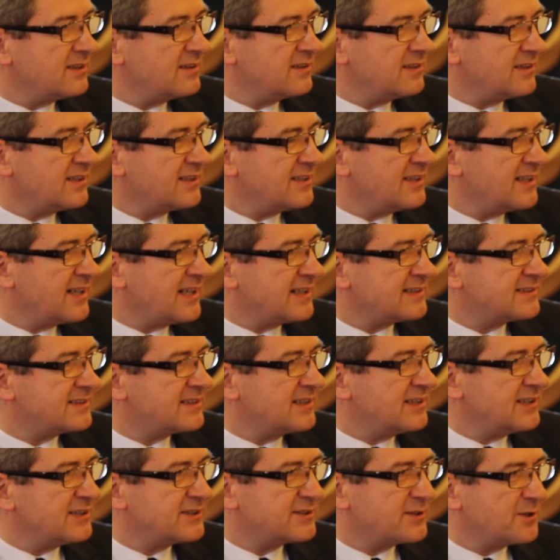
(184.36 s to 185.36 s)
11
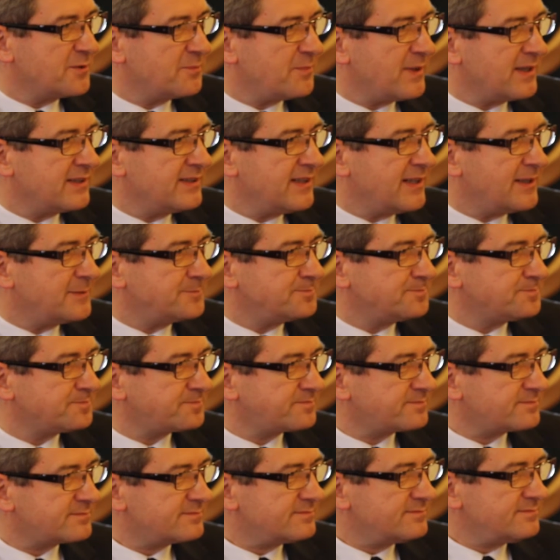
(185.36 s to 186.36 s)
listopada
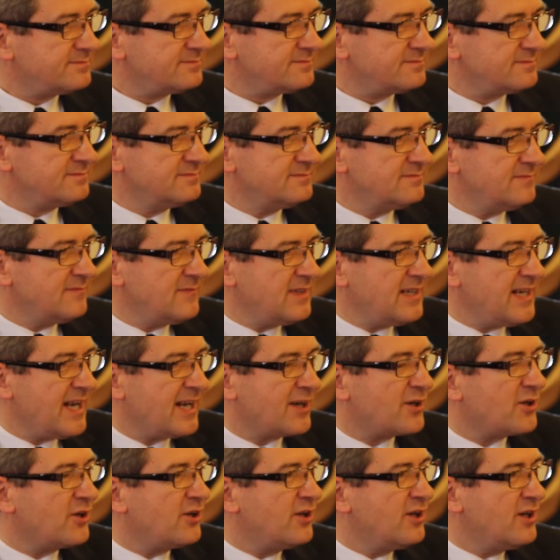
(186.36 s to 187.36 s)

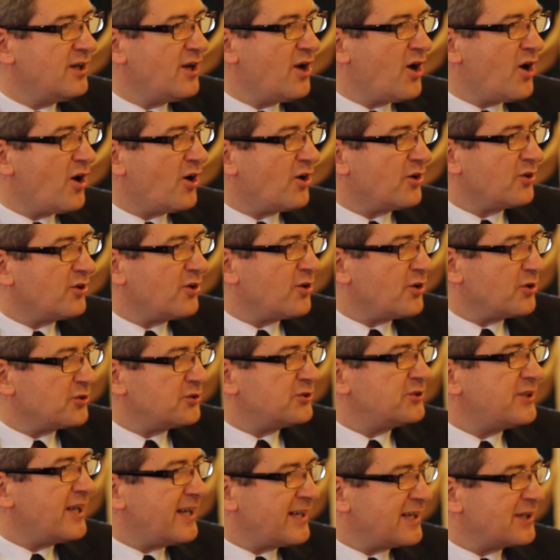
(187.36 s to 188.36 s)
niejako
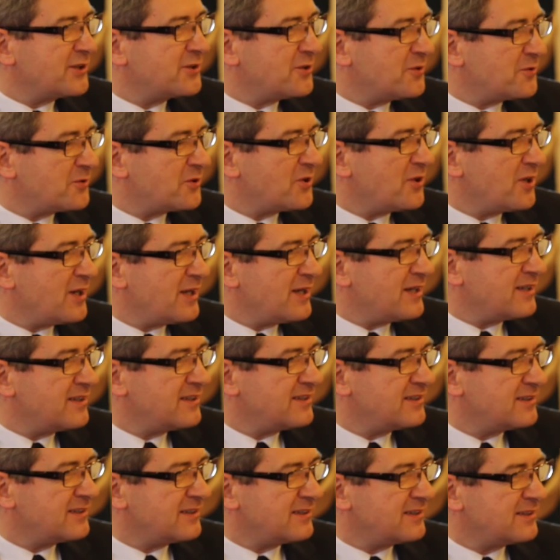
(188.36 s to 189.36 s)
oddaje tą rolę
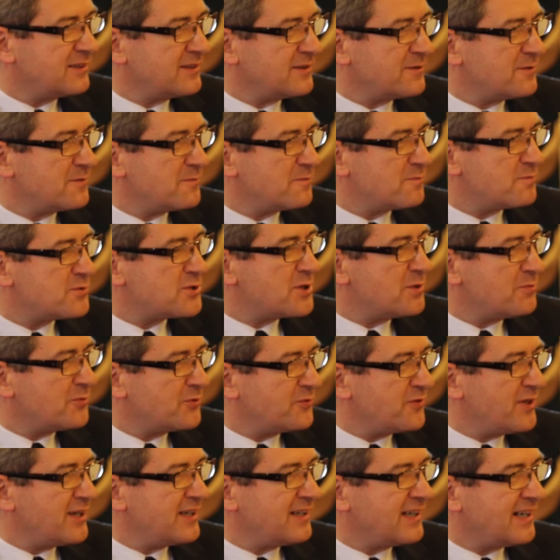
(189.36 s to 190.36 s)

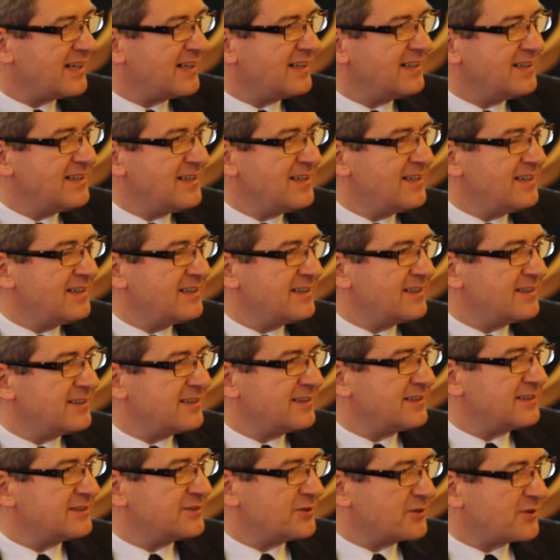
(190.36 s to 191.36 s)
przemówienia
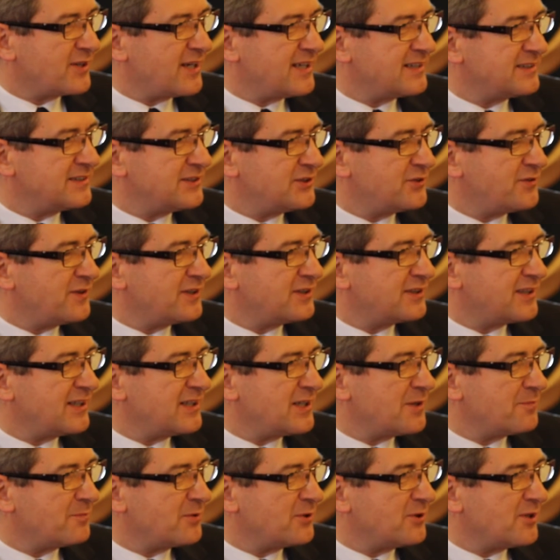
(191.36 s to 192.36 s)
z okazji Święta
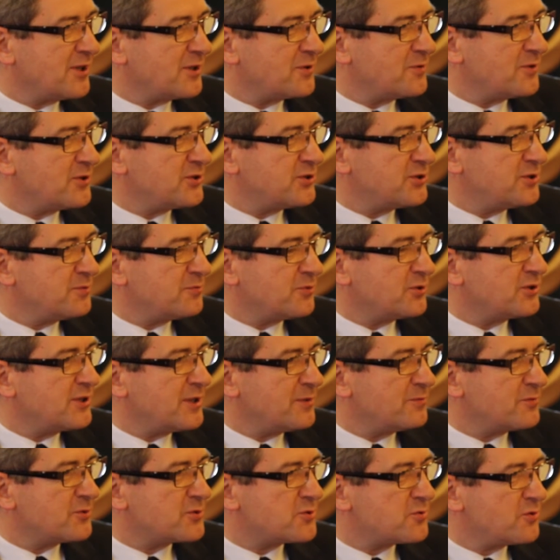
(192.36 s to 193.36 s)
Niepodległości
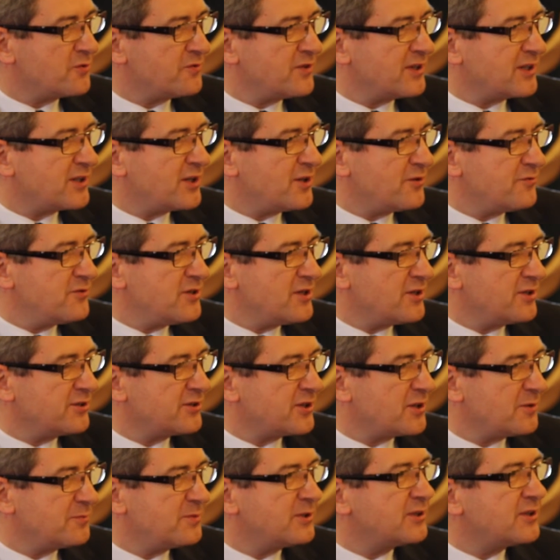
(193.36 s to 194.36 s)
młodemu człowiekowi. On
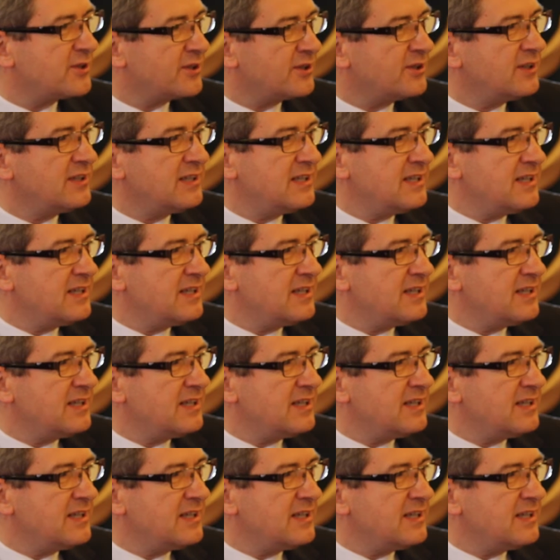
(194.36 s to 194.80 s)
robi to